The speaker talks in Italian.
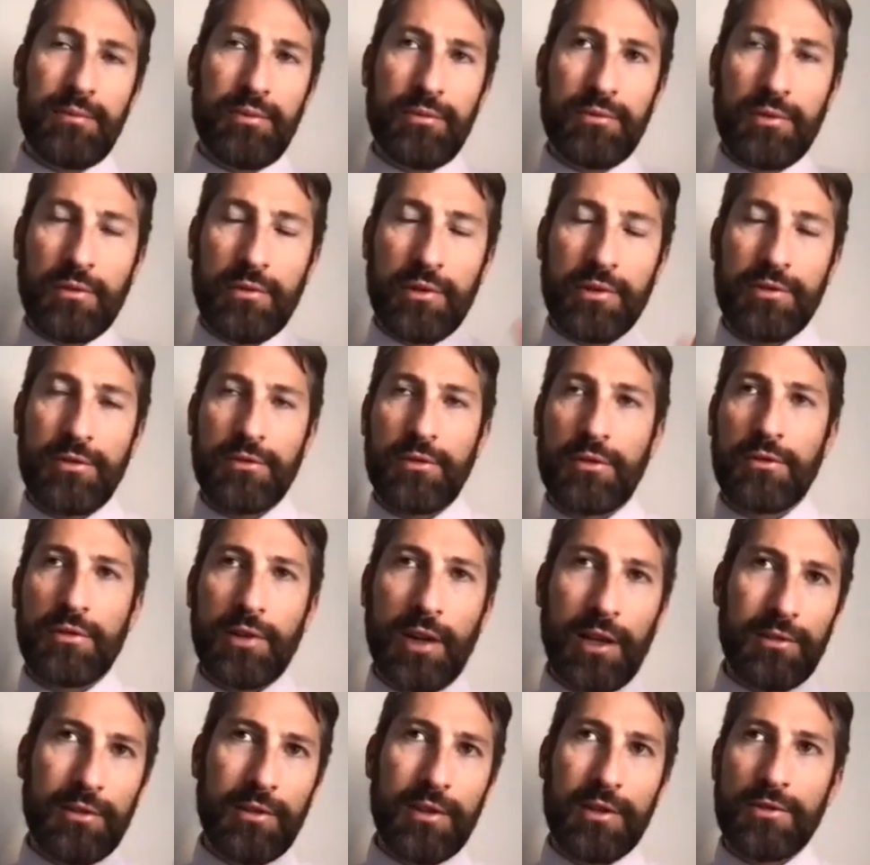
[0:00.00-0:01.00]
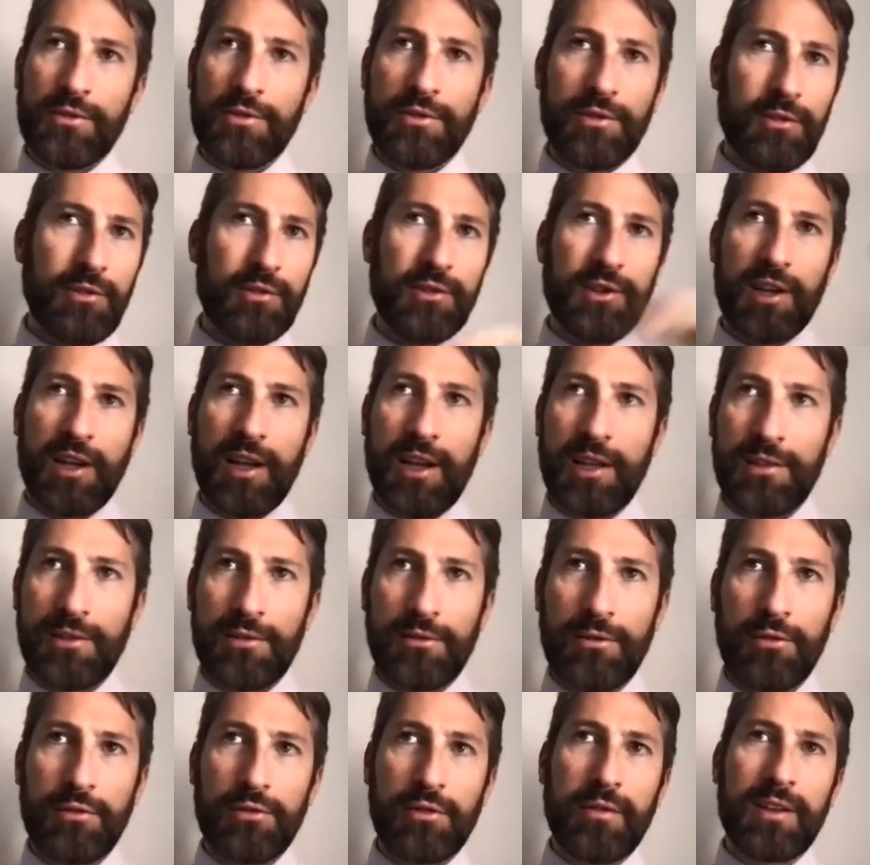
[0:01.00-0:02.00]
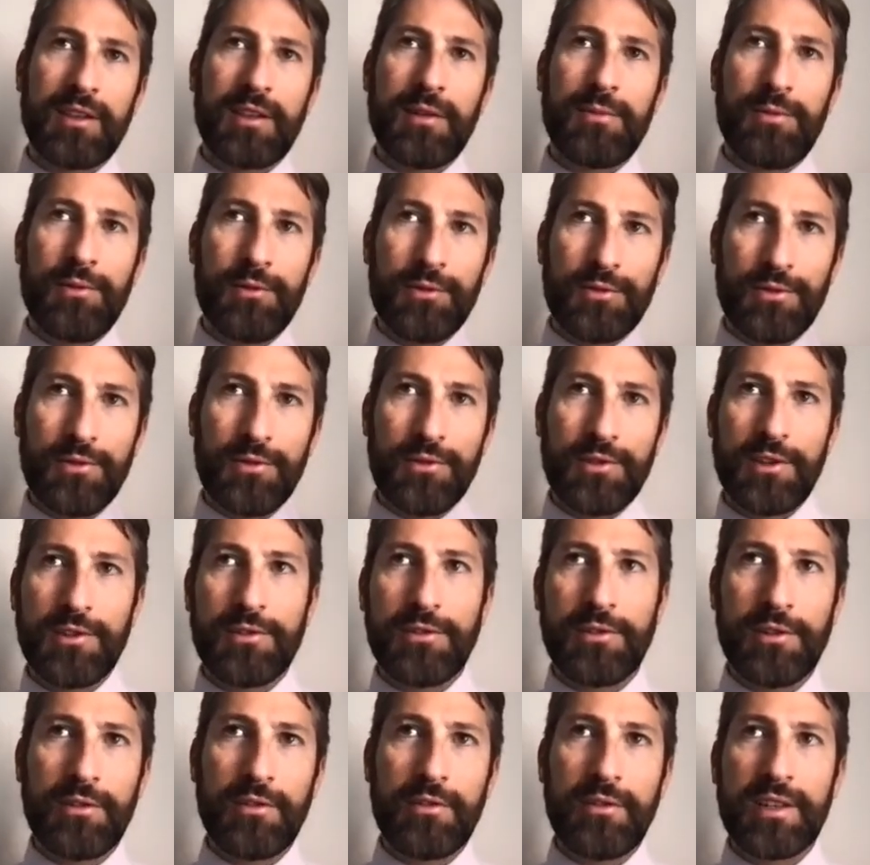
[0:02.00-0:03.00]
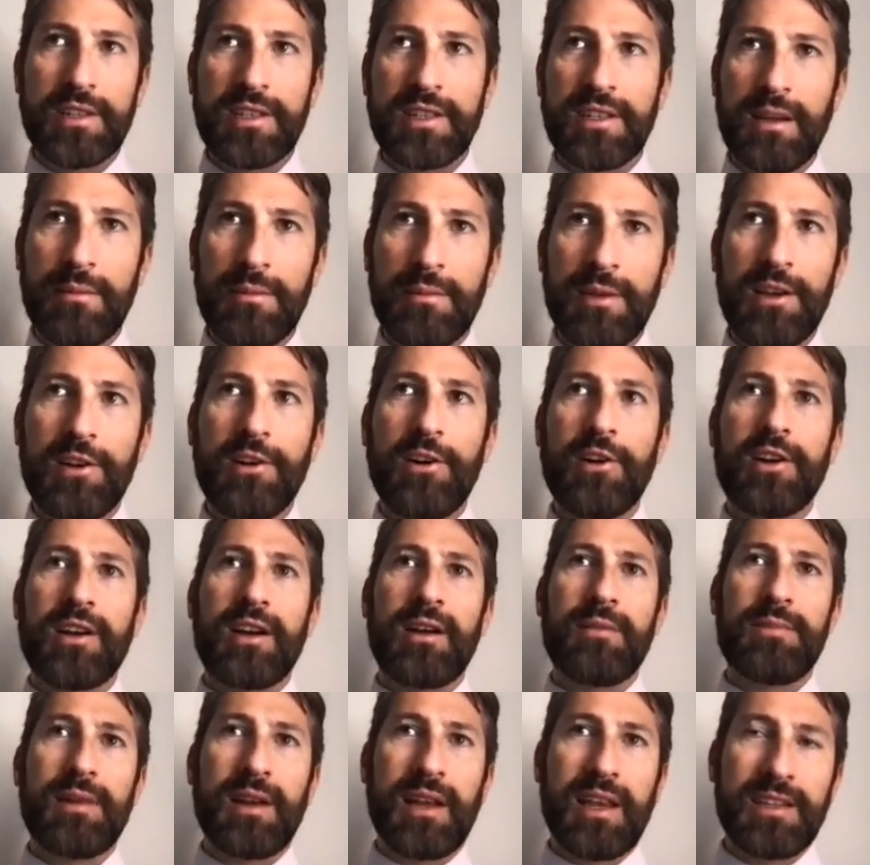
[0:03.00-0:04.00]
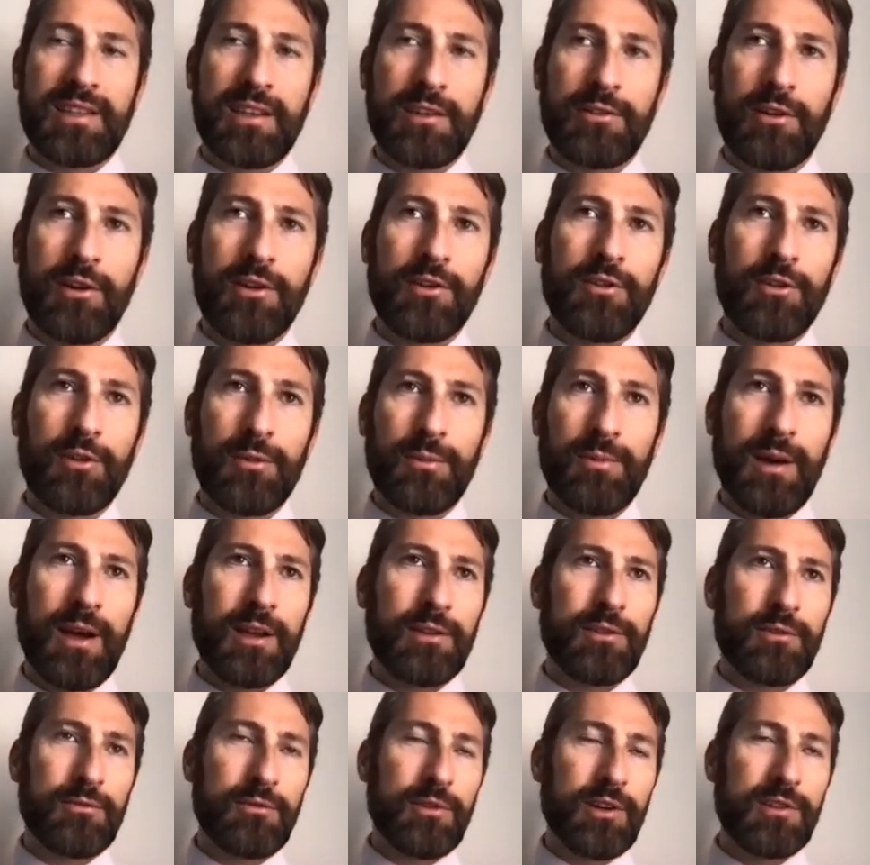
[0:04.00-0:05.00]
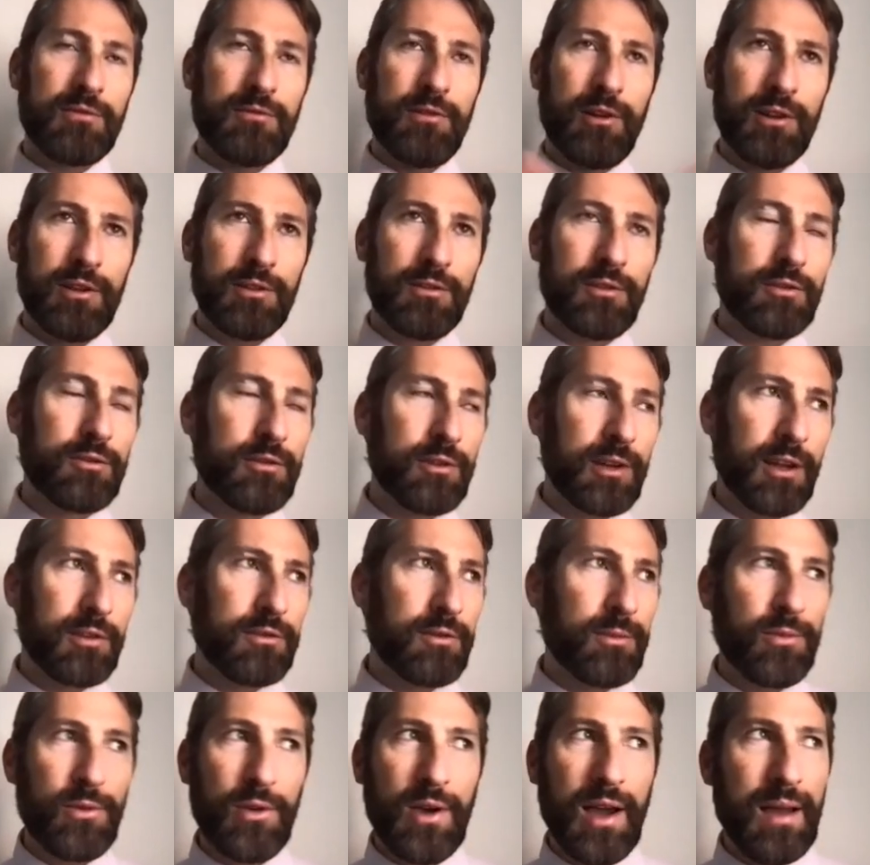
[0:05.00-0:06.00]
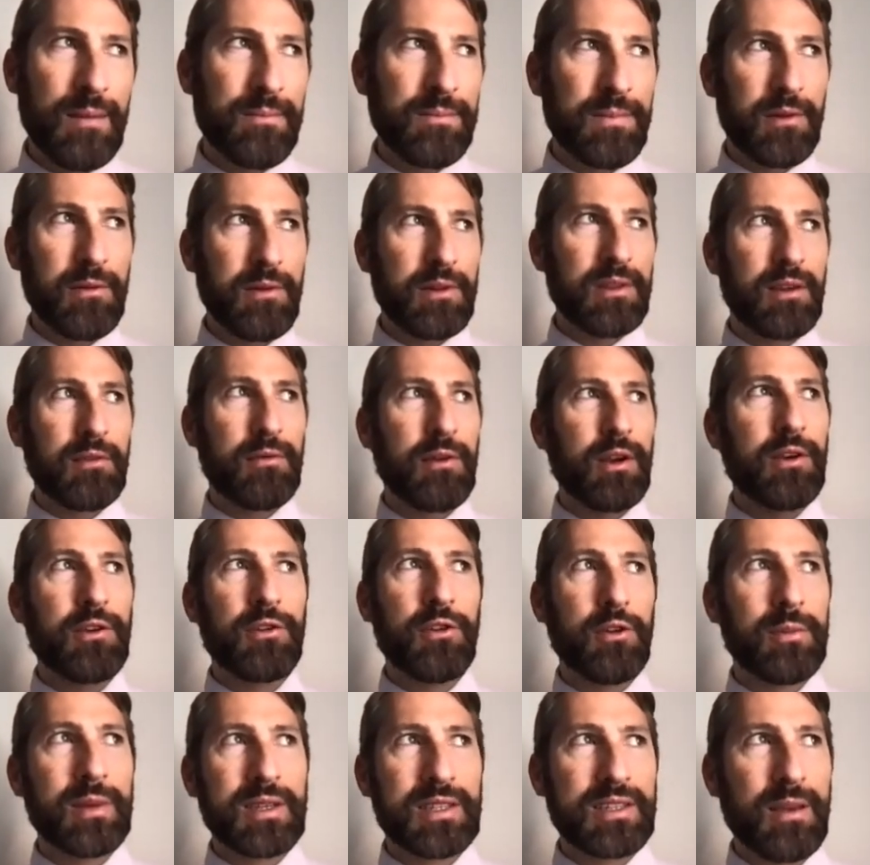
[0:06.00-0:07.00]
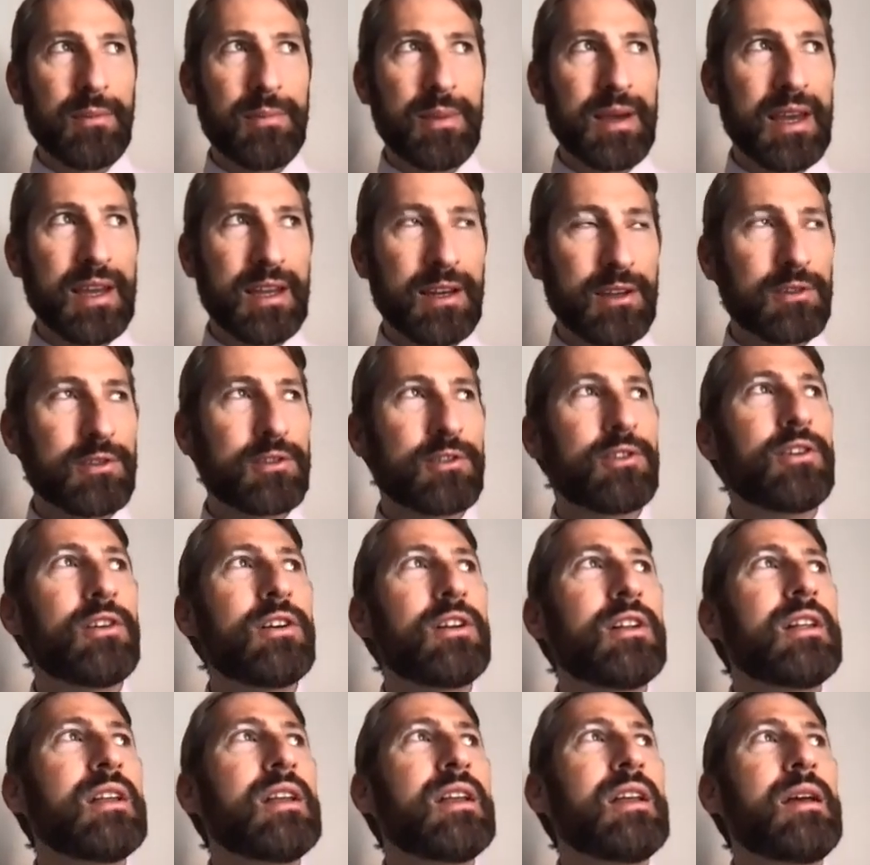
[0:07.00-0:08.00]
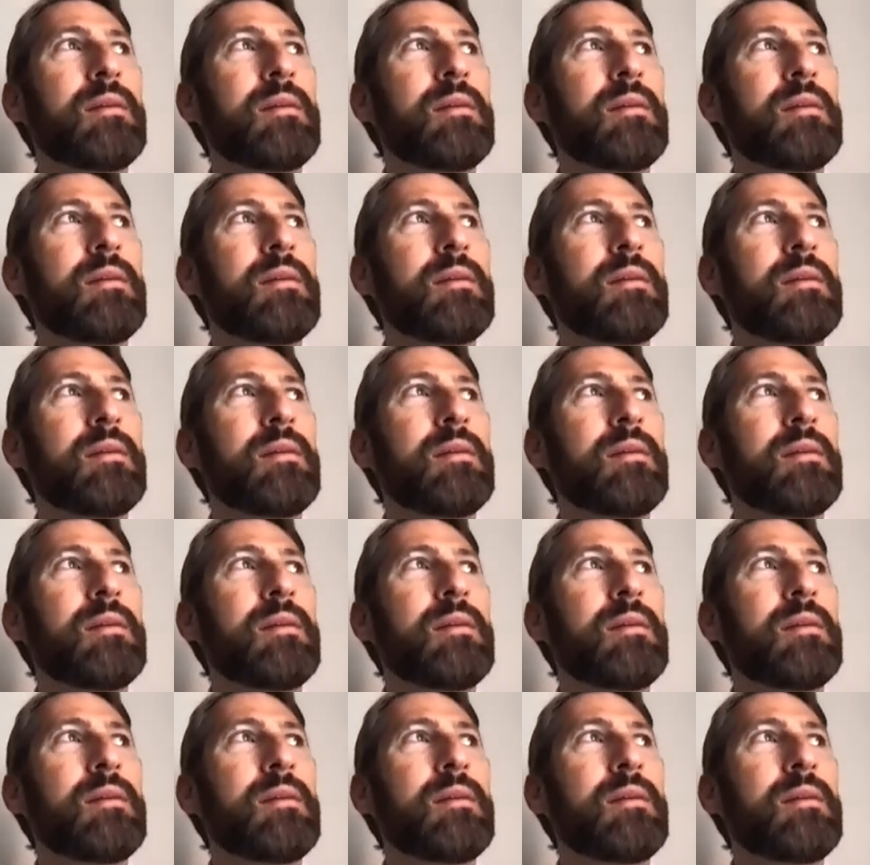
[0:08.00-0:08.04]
appunto questo dottorato adesso se lo cercate non lo trovate più sul sito dell'Università Bicocca perché è stato accorpato ad una scuola di dottorato più ampia, quindi quel nome si è perso,